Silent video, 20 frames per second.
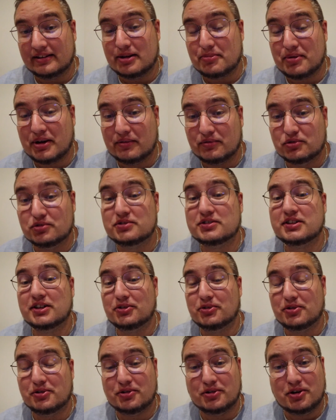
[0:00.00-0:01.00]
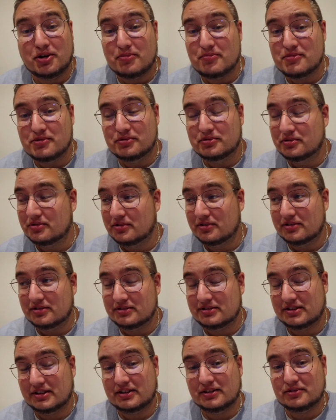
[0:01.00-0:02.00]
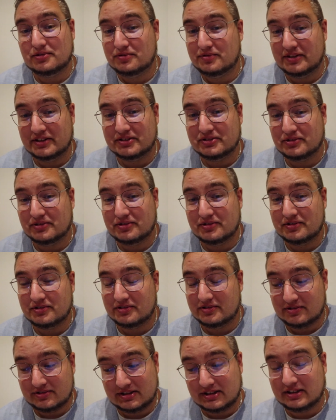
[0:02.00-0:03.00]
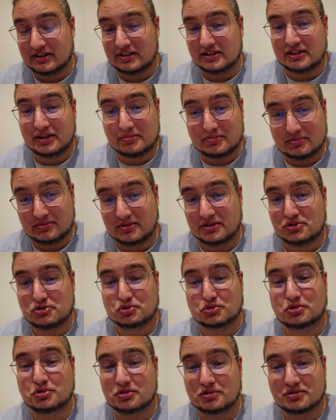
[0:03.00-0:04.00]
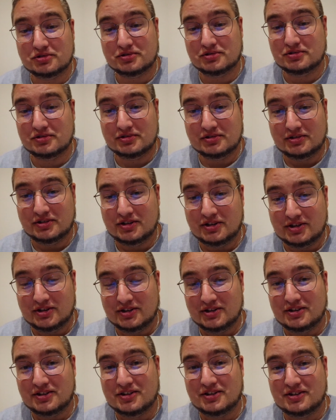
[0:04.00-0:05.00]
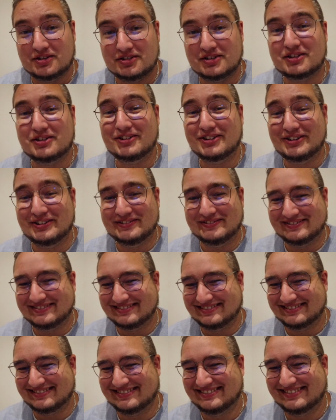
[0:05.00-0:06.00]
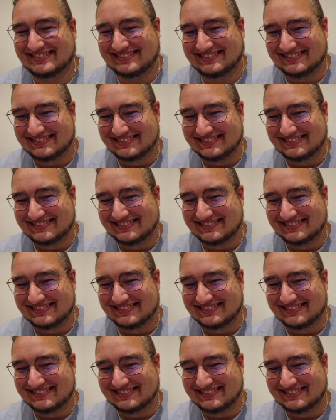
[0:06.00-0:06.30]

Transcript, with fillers: Ah, d'après vous, c'est le rhum ou euh, c'est le fait que c'était très bon et chaud euh? C'est le rhum. C'est le rhum.